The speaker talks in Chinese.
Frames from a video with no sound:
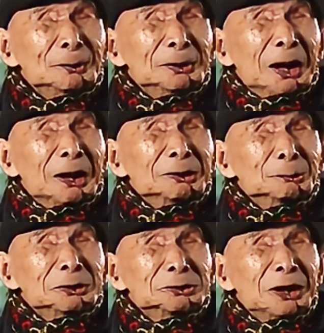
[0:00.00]
比起
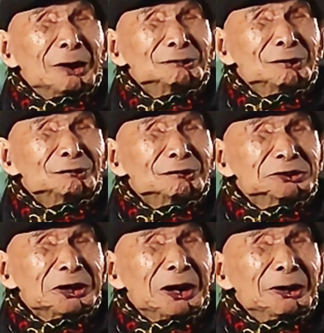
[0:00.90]
在抗日战场
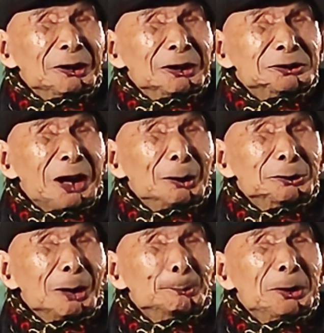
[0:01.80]
上牺牲的战友
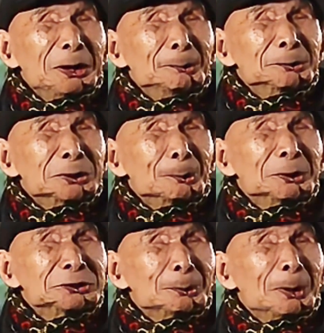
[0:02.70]
来说啊，
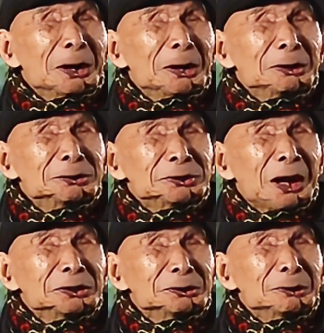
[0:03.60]
已经很幸
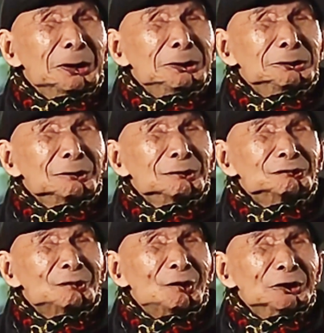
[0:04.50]
福了，
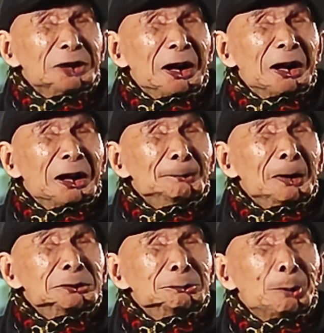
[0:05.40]
不再想给
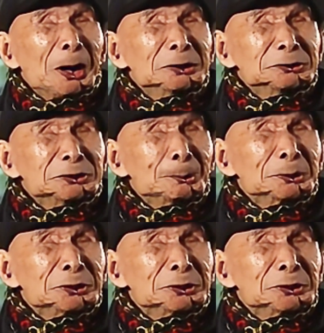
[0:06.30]
国家添麻烦。